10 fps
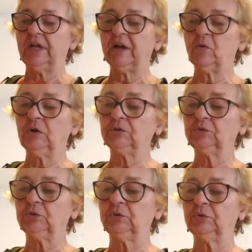é
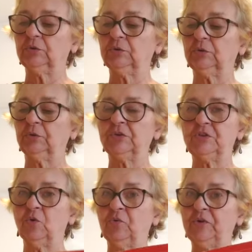quando o
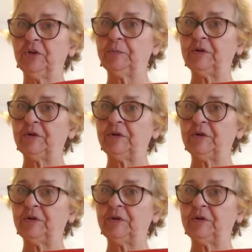Silvino,